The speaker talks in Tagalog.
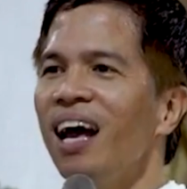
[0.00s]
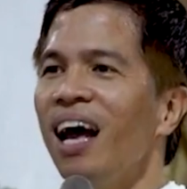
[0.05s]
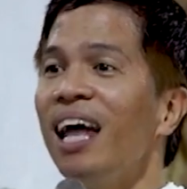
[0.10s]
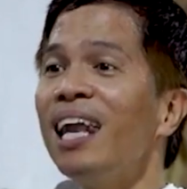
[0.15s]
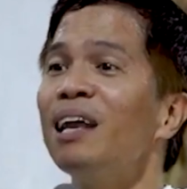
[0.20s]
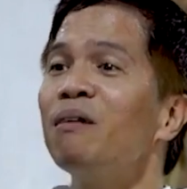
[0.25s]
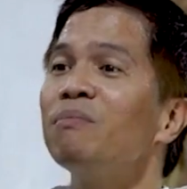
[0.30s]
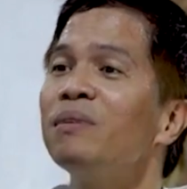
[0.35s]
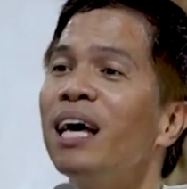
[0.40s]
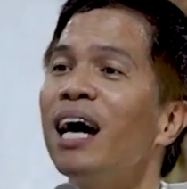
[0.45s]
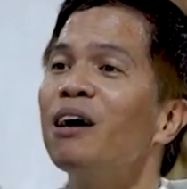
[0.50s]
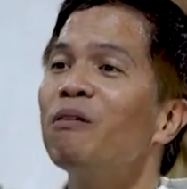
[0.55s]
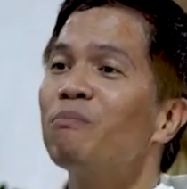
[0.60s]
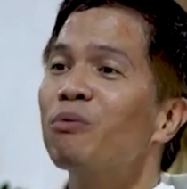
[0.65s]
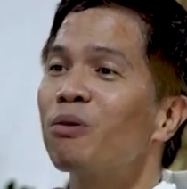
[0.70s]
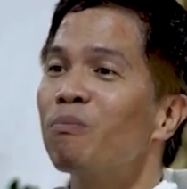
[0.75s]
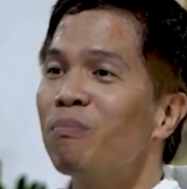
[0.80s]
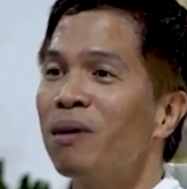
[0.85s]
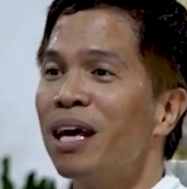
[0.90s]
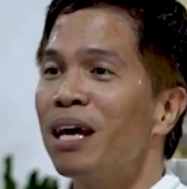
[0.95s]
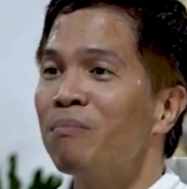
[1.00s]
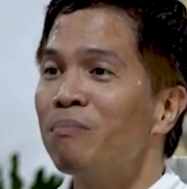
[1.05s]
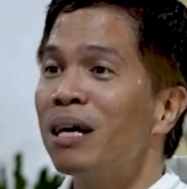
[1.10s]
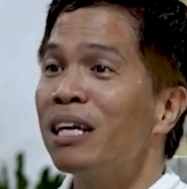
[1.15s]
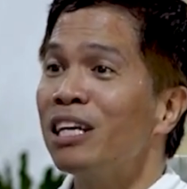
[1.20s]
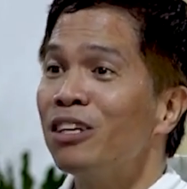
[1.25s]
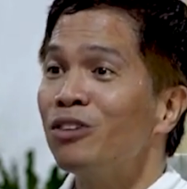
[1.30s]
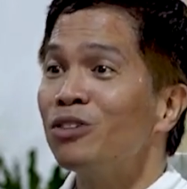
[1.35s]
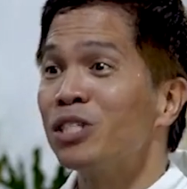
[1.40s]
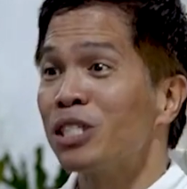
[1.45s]
Alam niya ang problema
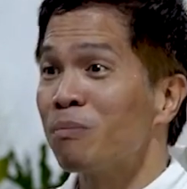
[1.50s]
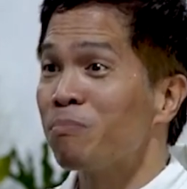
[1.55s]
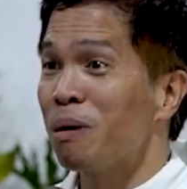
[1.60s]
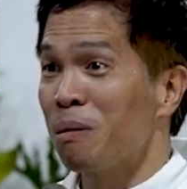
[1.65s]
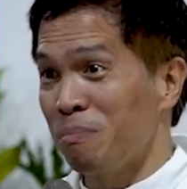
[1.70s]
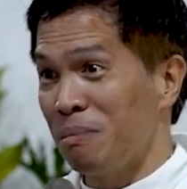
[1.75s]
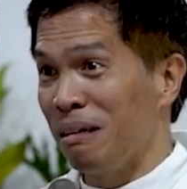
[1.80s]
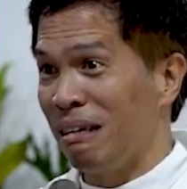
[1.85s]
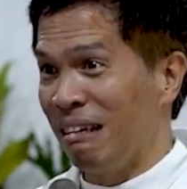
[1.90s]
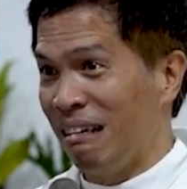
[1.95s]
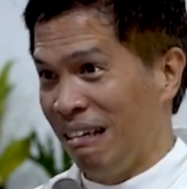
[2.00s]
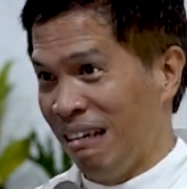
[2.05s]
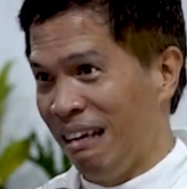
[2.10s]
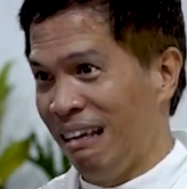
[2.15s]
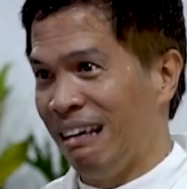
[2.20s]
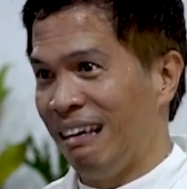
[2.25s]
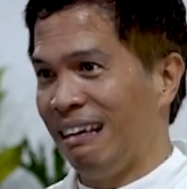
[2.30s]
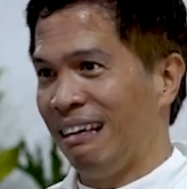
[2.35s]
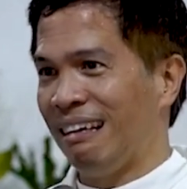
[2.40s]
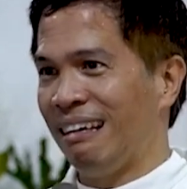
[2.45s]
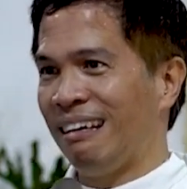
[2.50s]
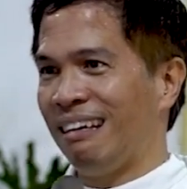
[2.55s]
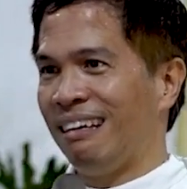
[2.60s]
ninyo sa pamilya eh.